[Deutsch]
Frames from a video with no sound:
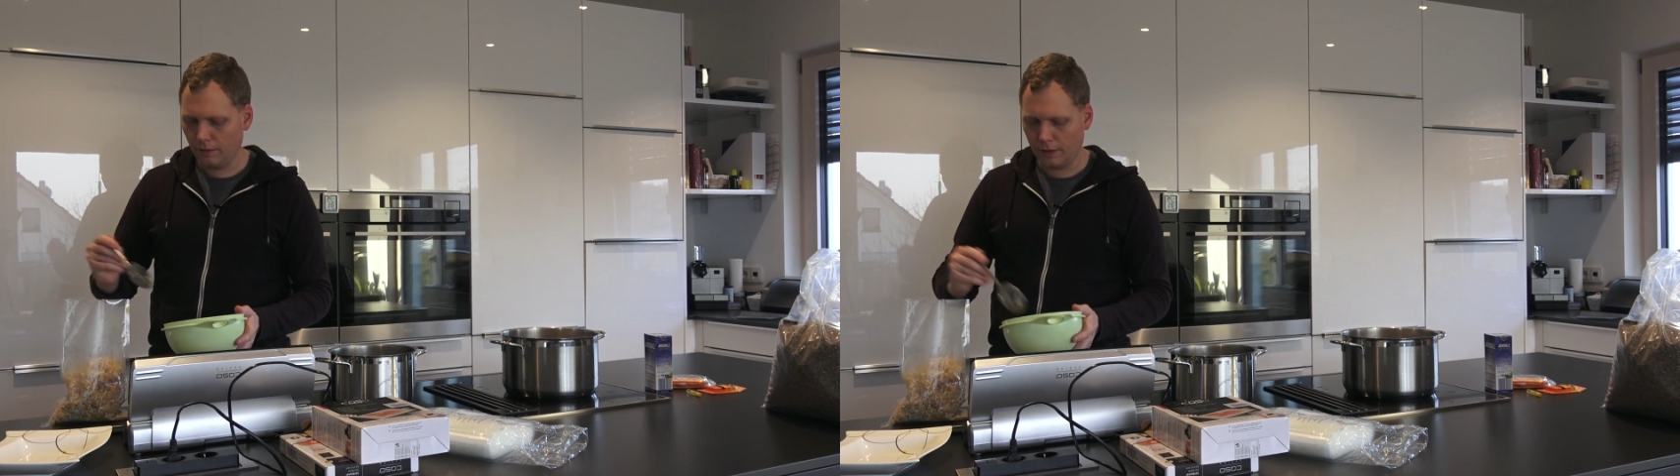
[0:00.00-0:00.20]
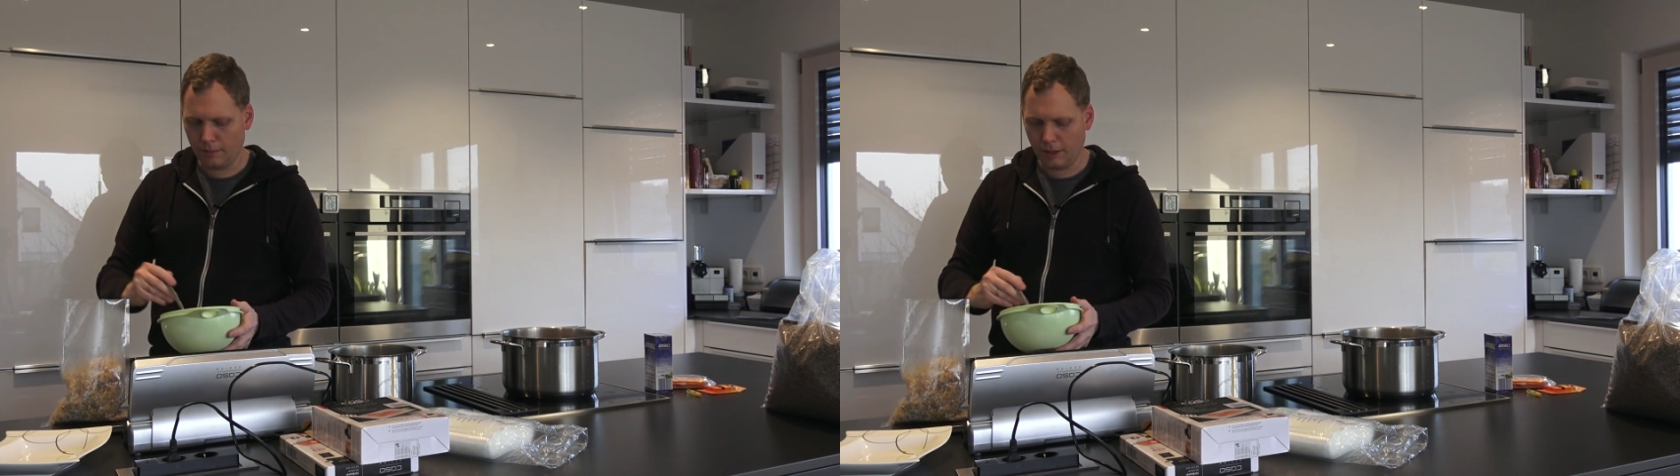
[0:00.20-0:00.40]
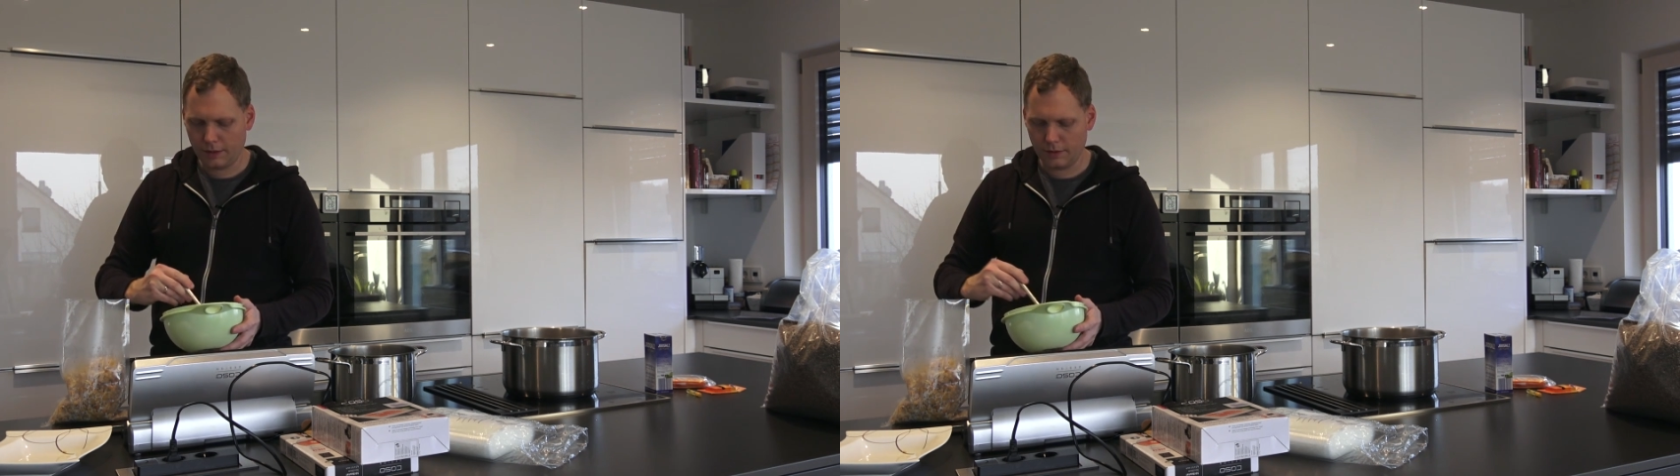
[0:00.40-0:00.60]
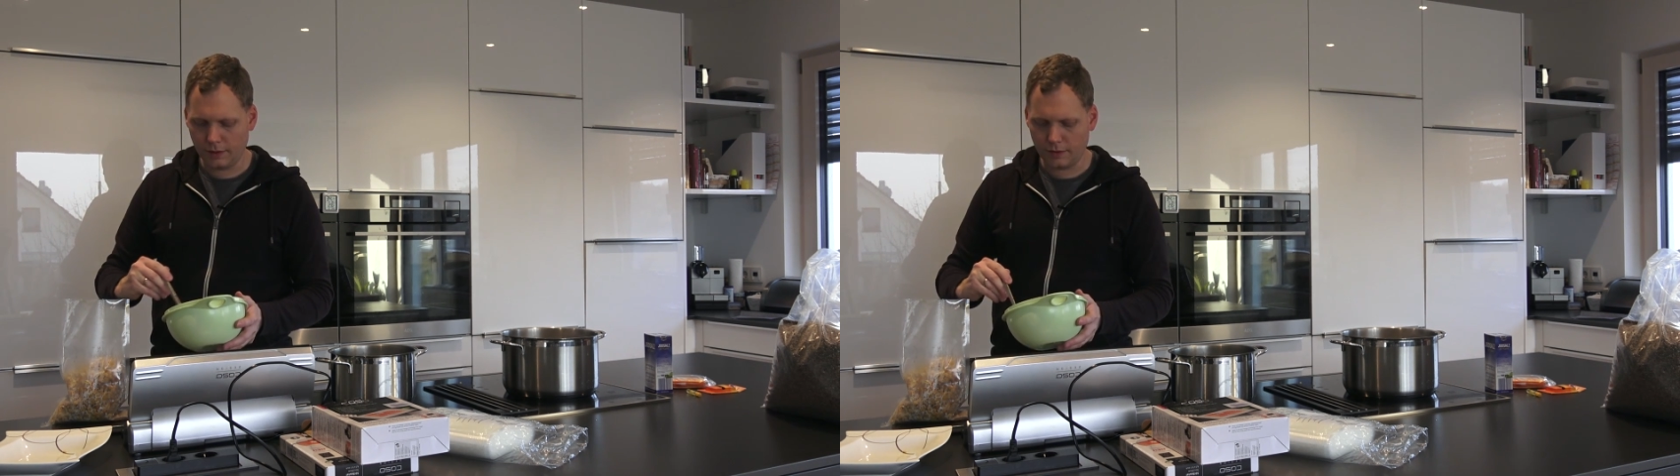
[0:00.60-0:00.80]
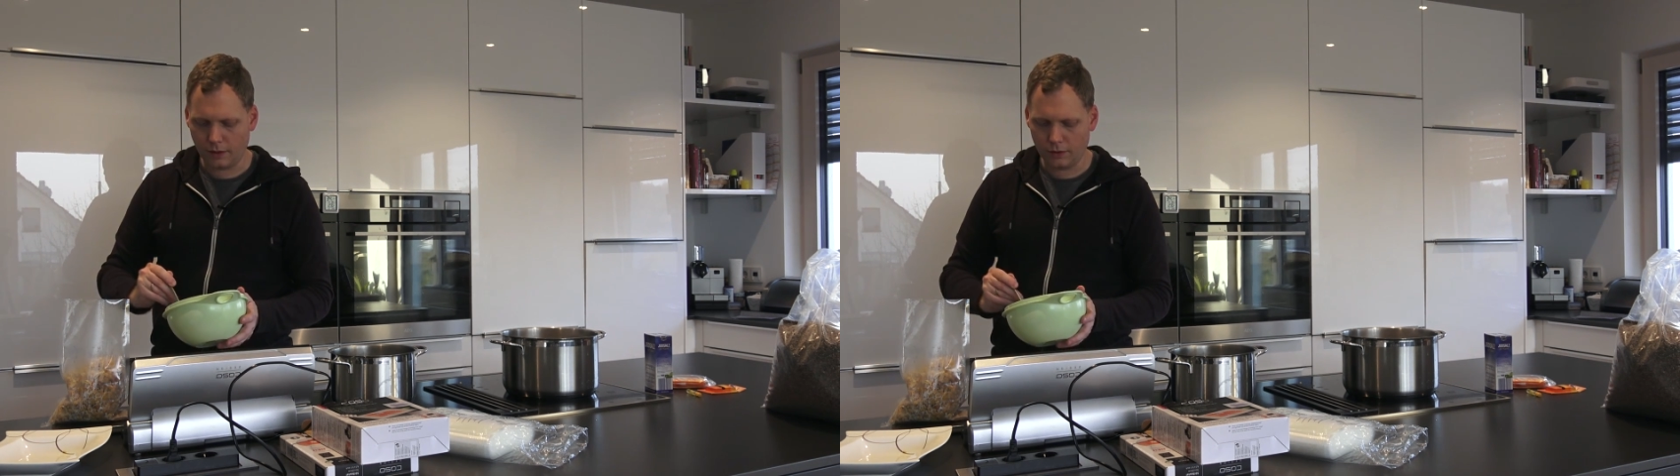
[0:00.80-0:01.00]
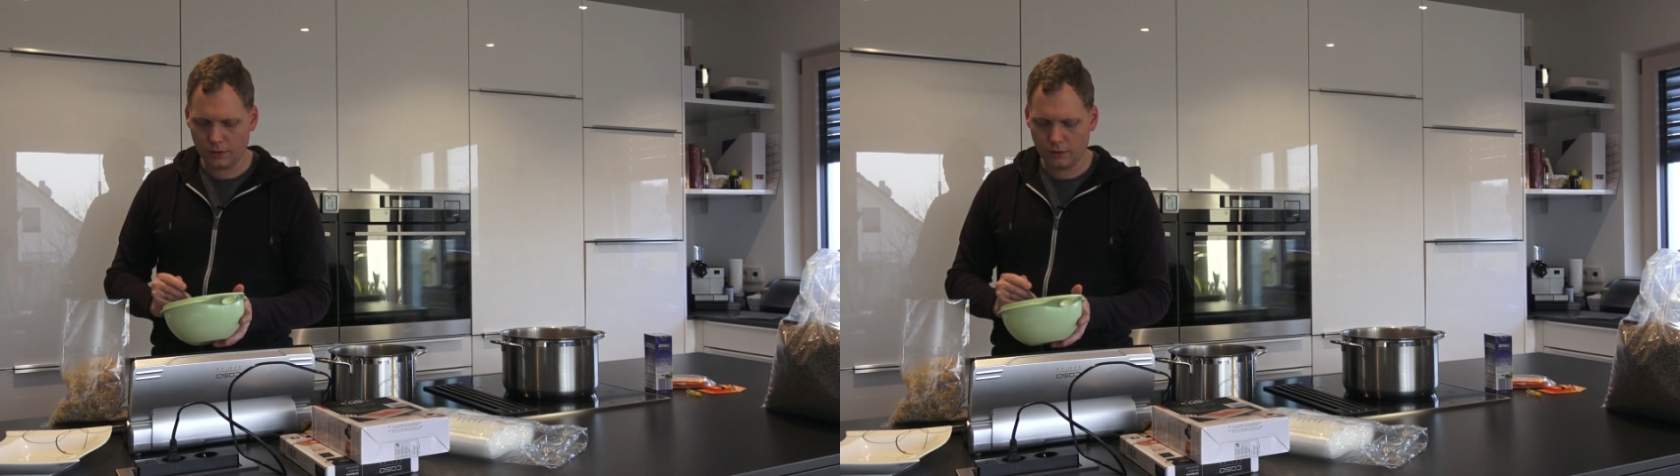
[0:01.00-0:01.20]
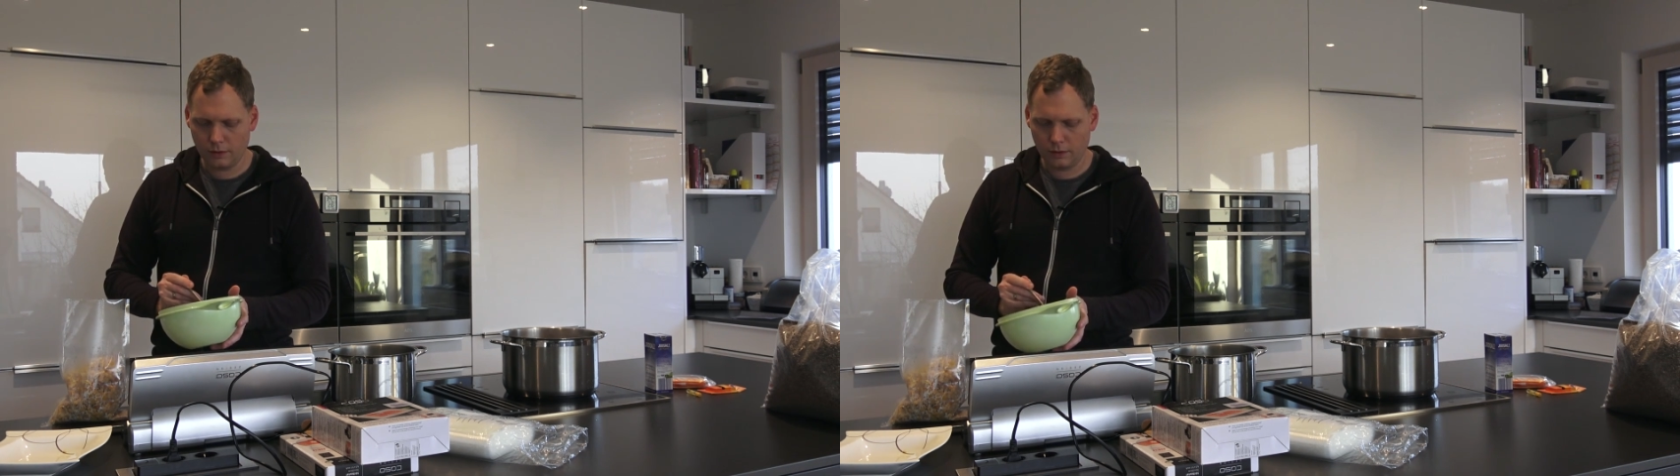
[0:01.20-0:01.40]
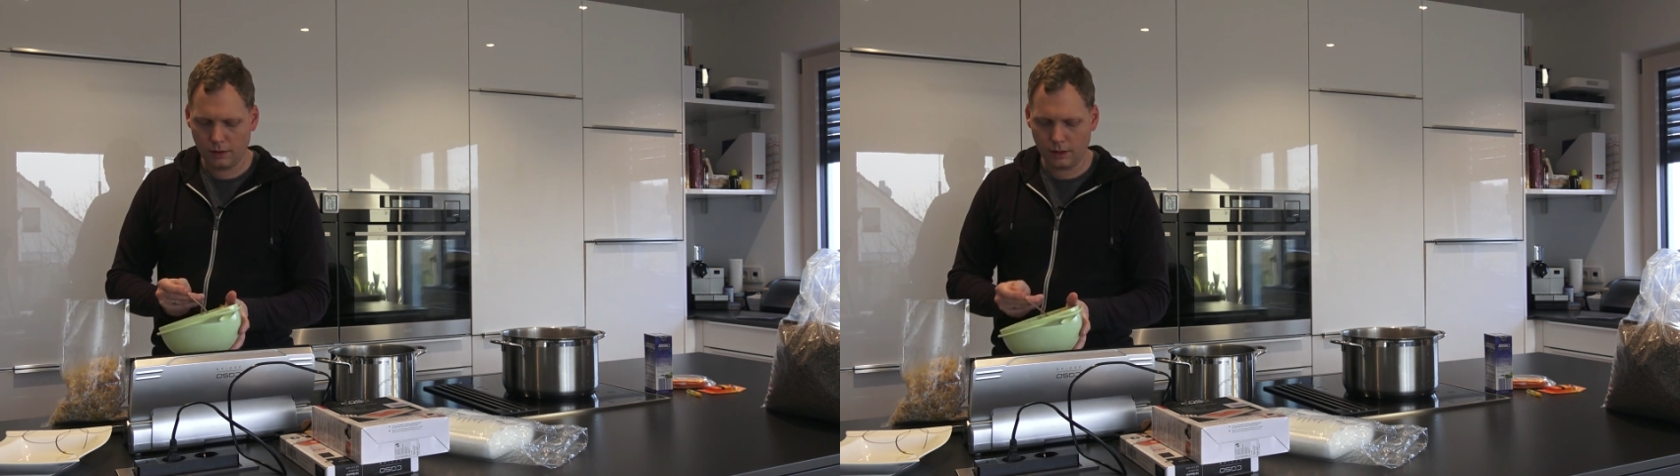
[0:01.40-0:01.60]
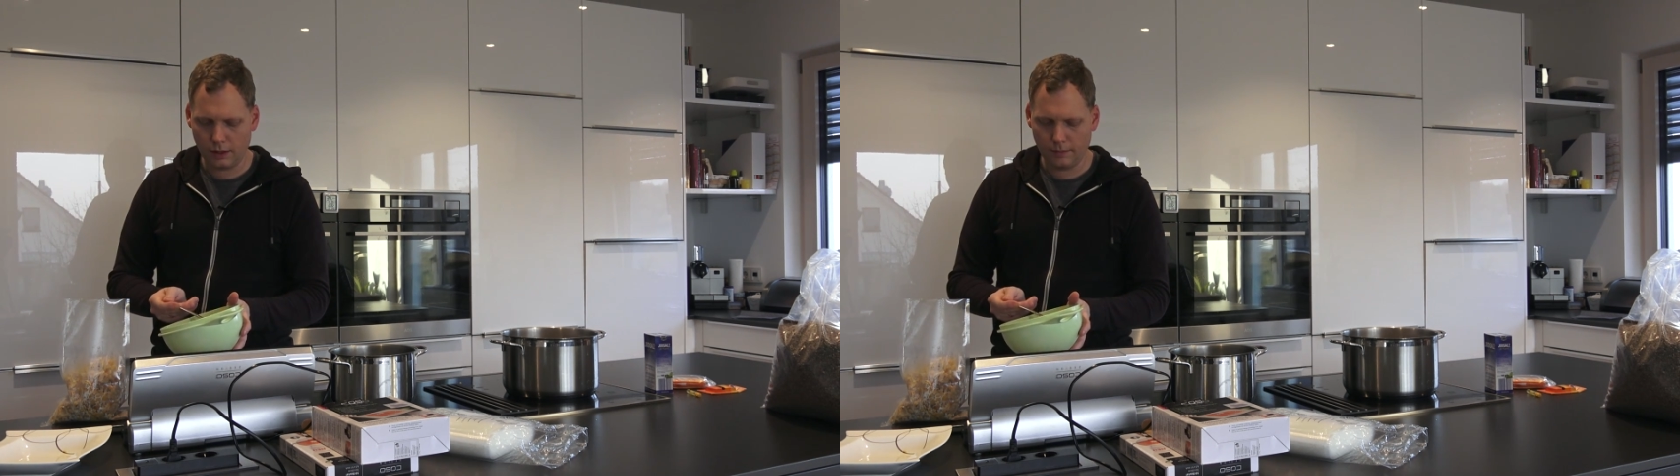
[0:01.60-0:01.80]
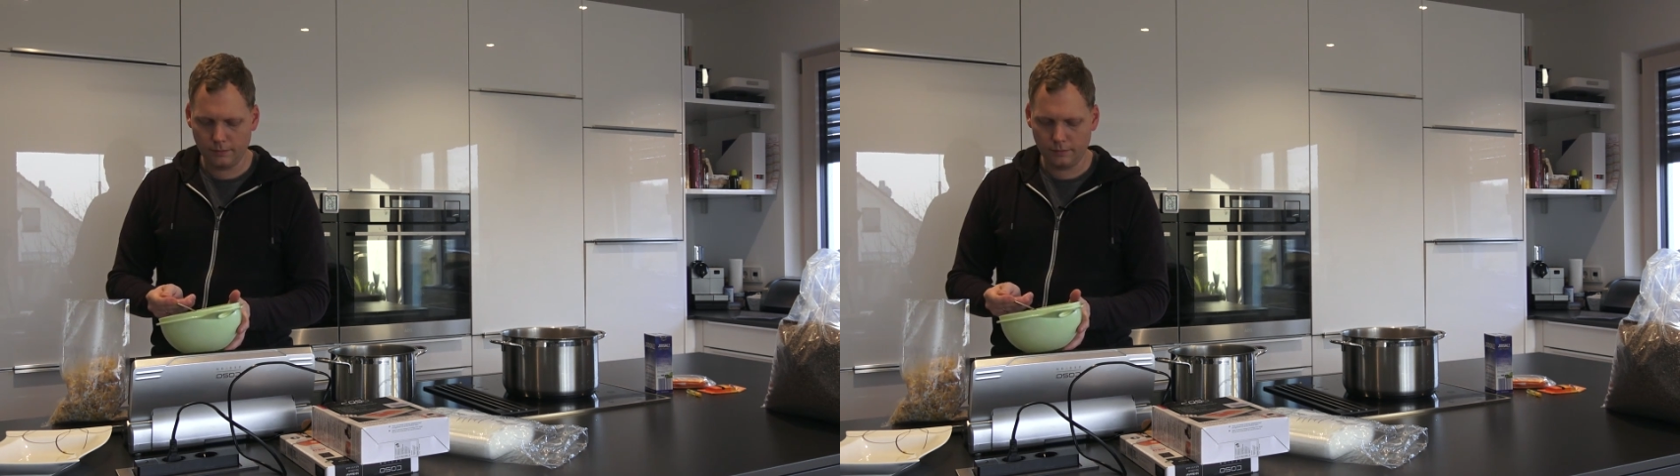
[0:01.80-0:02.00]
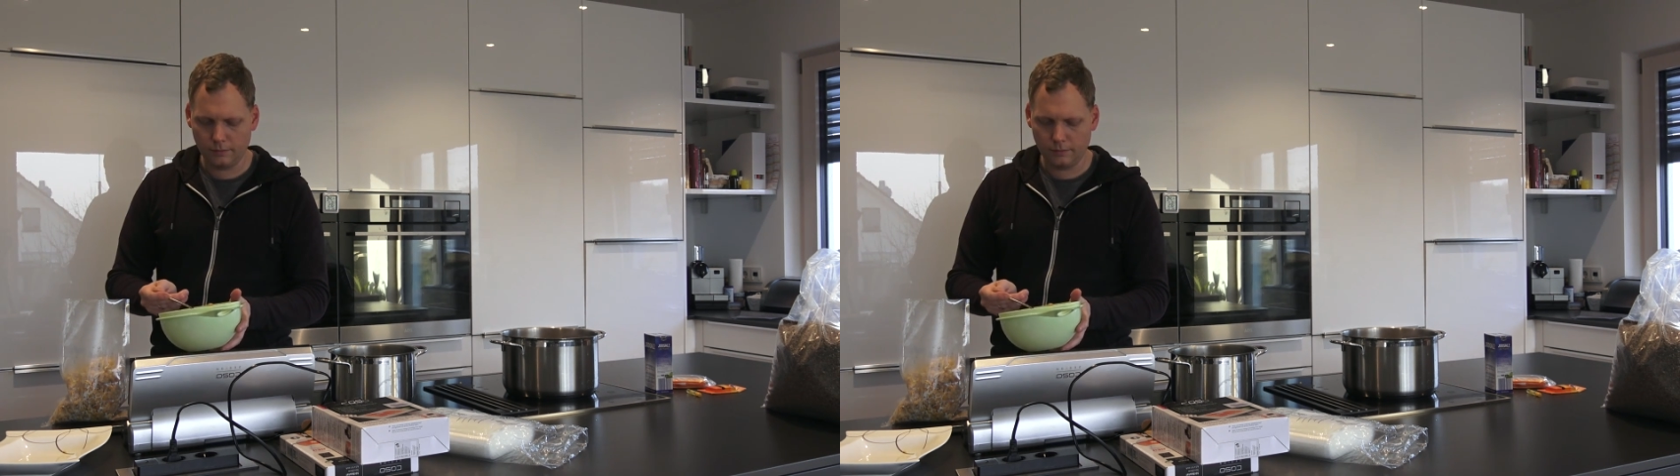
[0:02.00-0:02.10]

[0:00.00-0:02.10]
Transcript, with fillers: denen macht das nichts aus. Ähm,